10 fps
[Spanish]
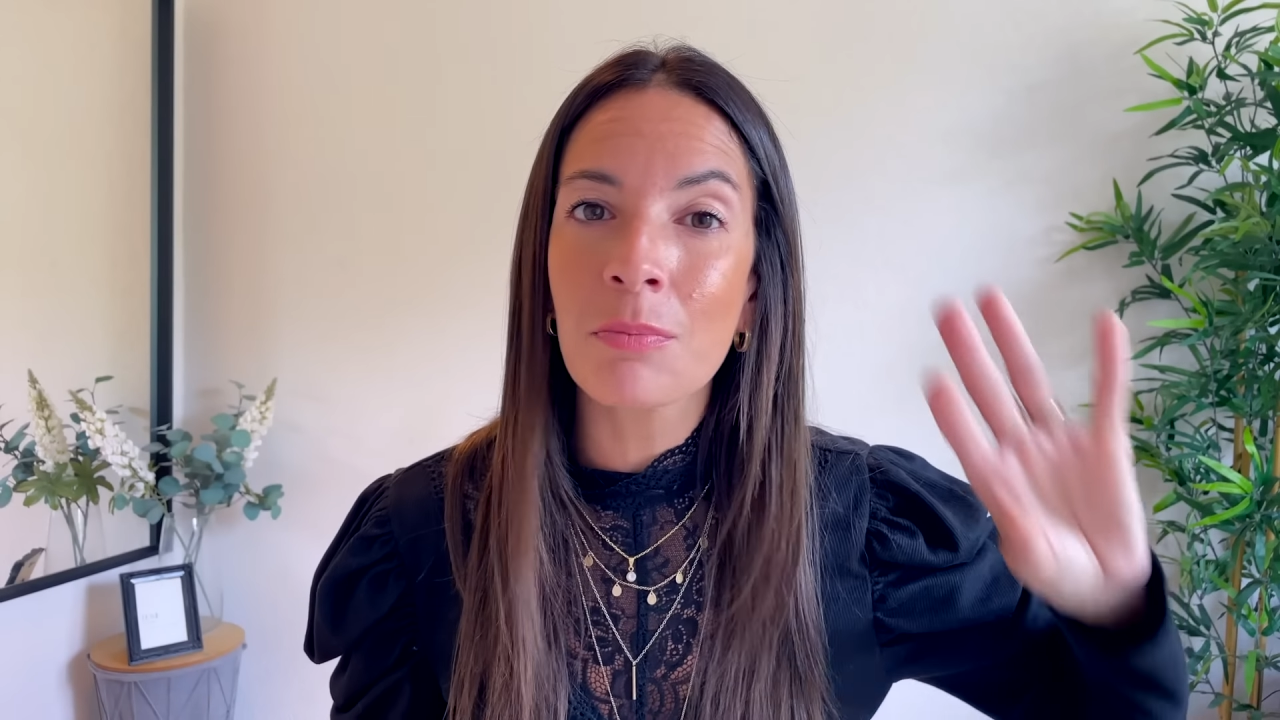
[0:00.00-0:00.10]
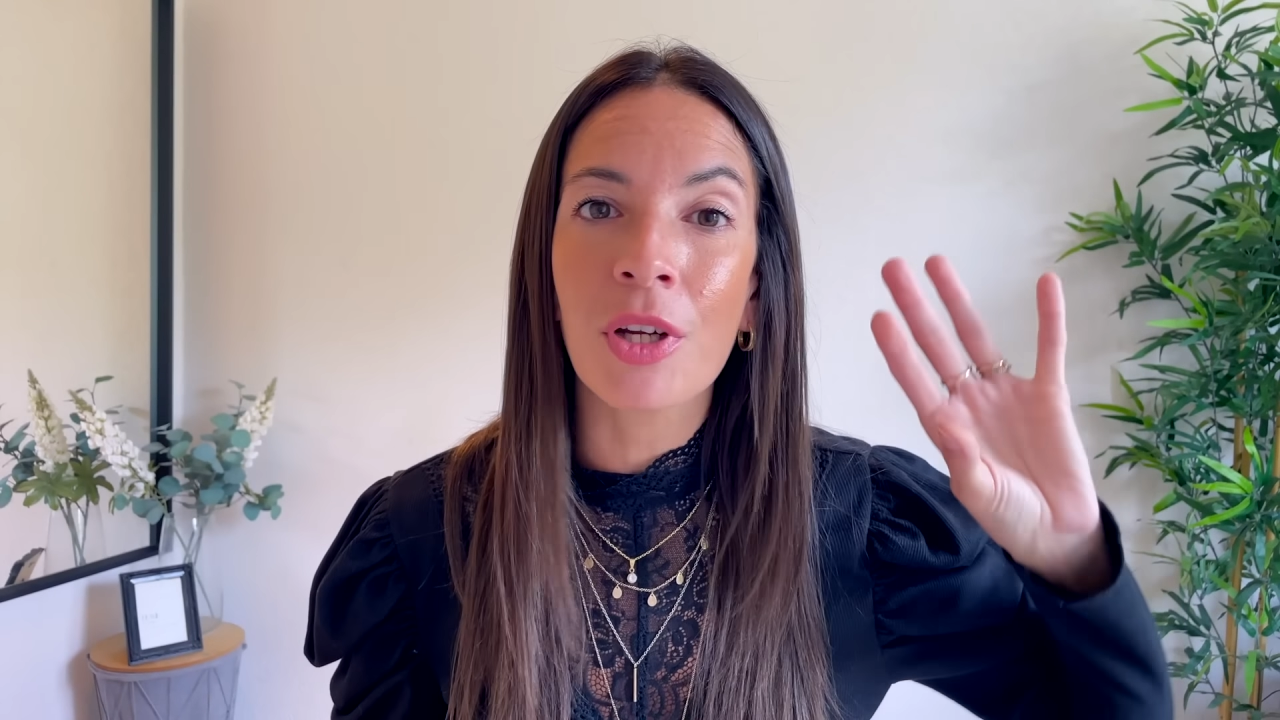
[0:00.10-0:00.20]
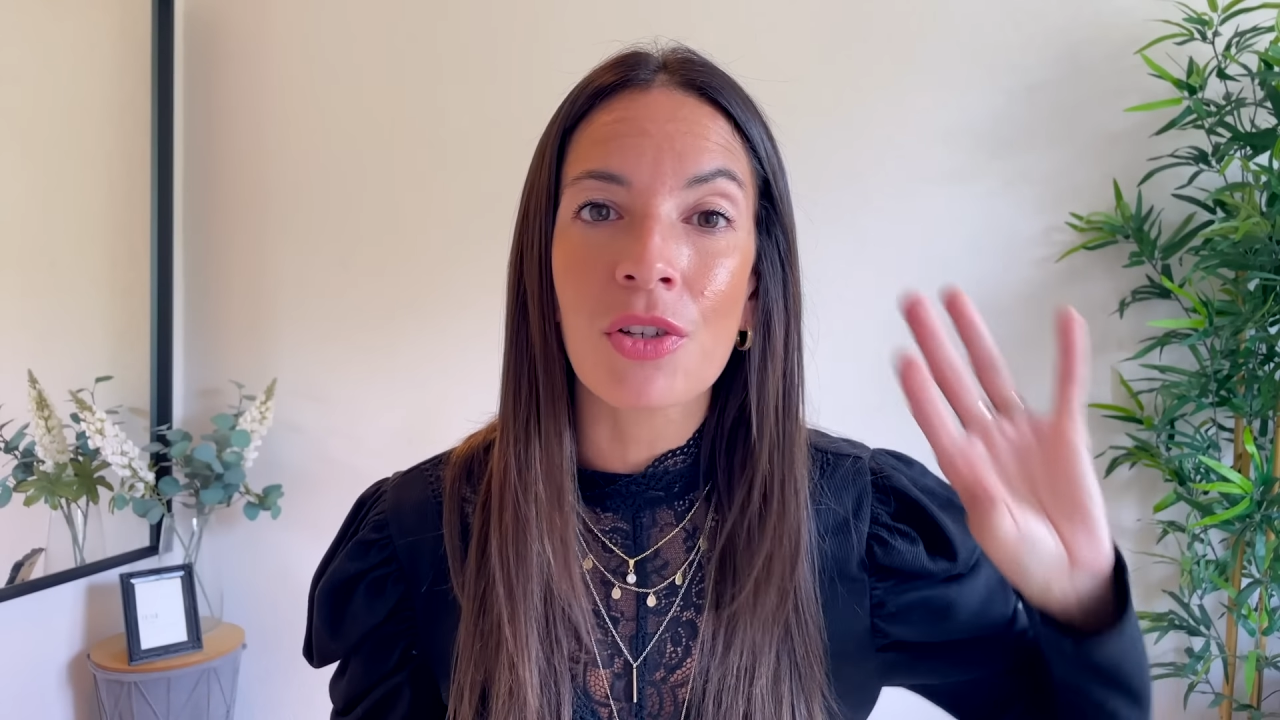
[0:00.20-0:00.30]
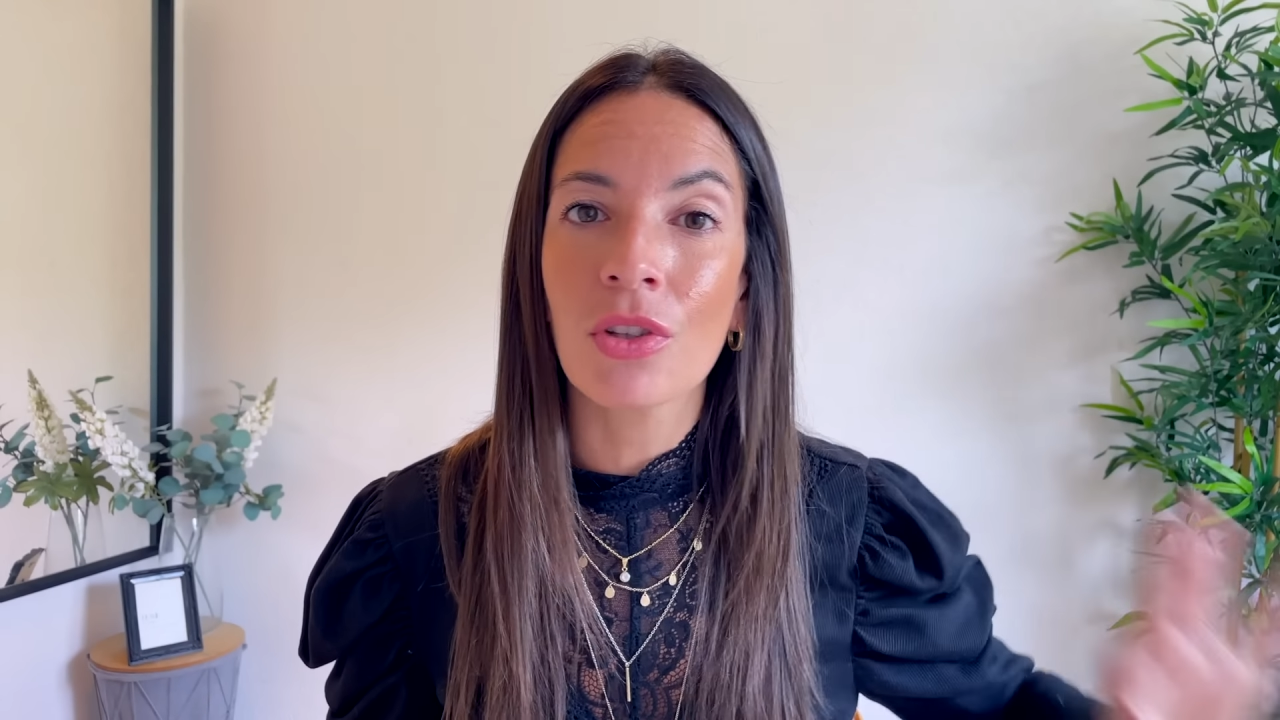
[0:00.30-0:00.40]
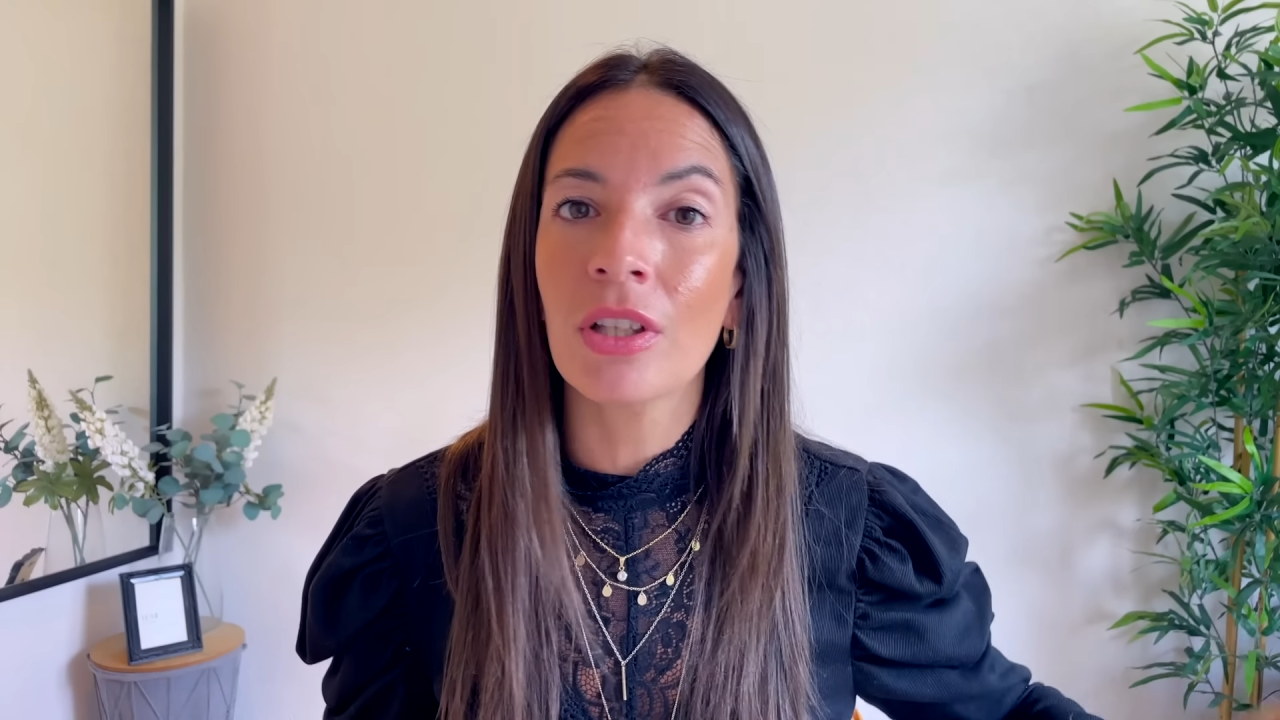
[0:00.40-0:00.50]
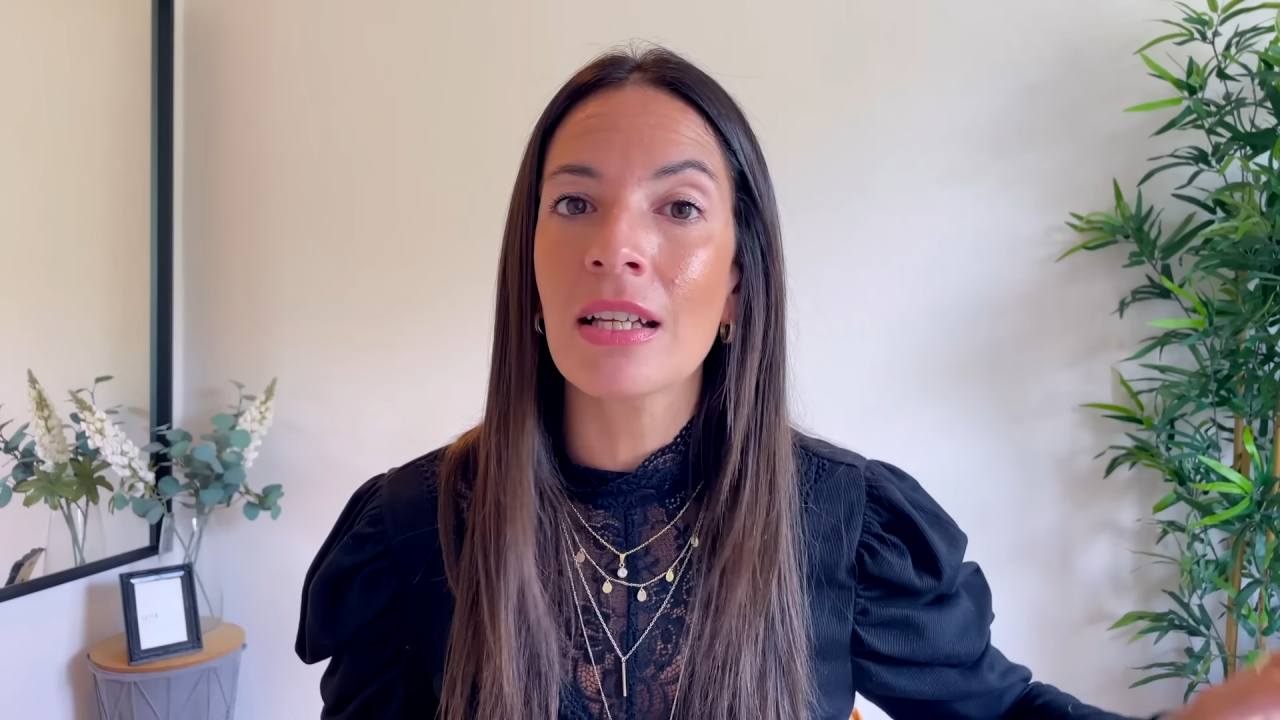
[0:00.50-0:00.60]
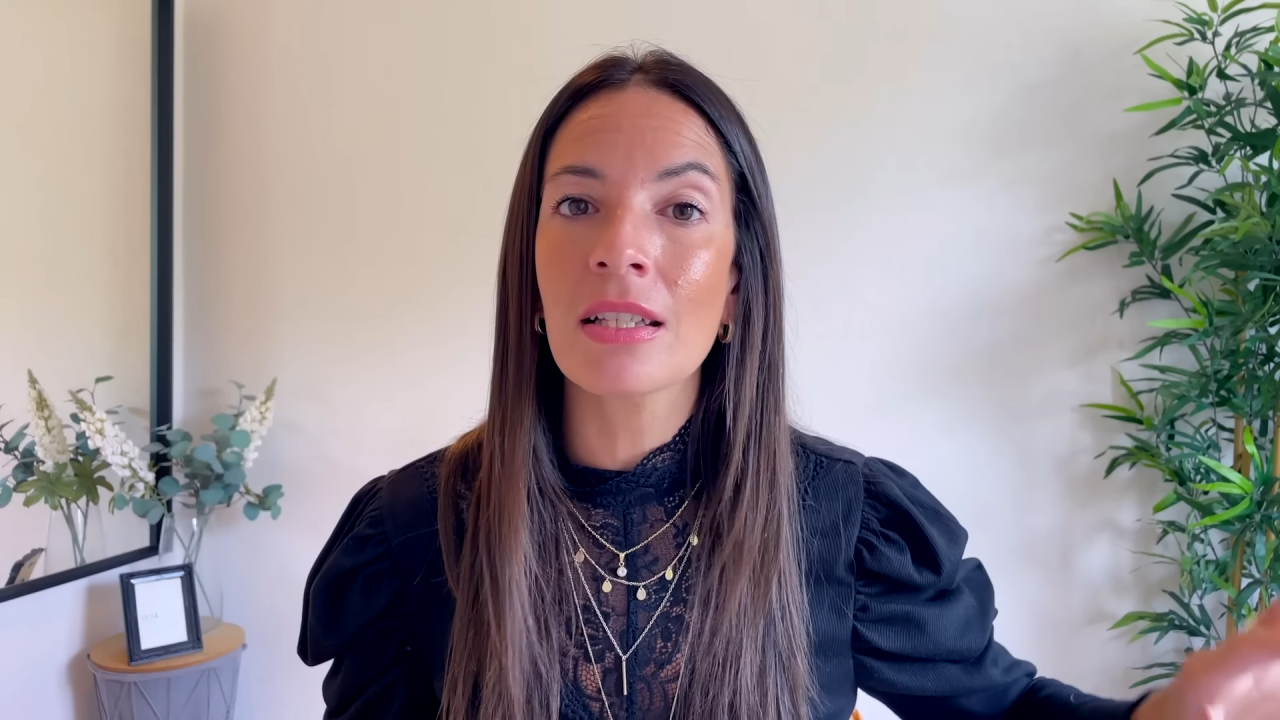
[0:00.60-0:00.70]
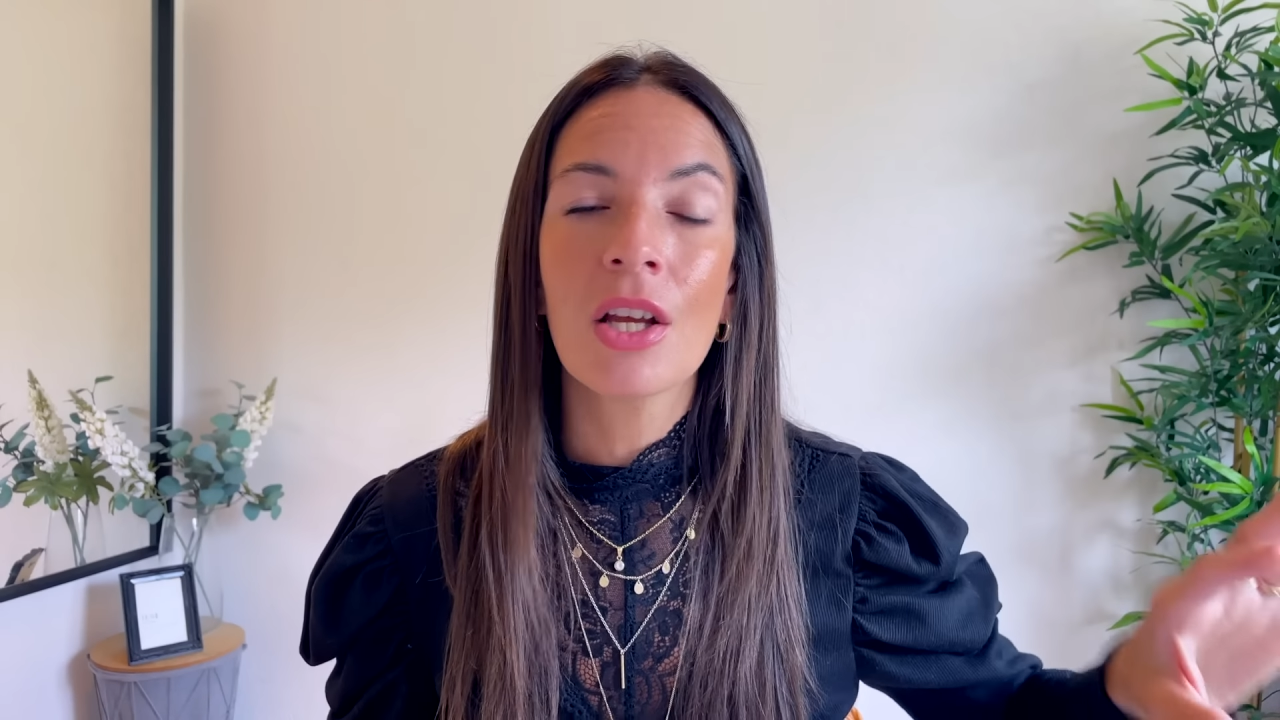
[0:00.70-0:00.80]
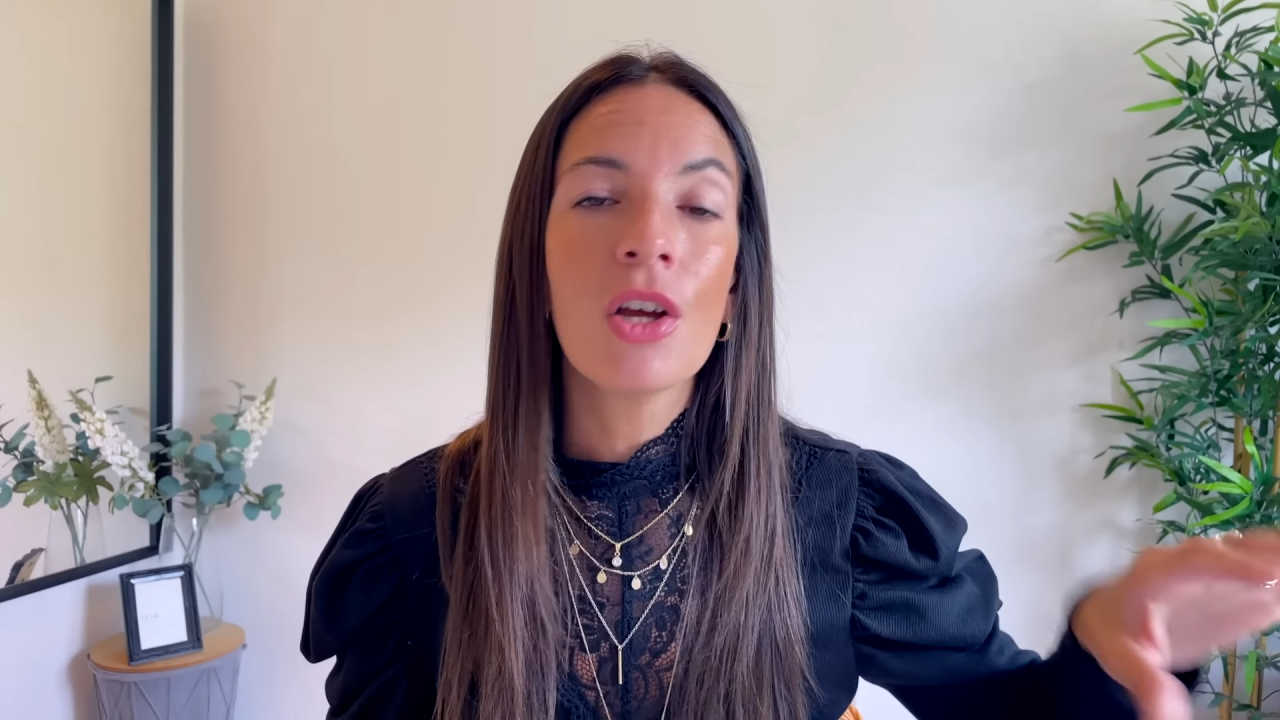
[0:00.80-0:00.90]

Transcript: personas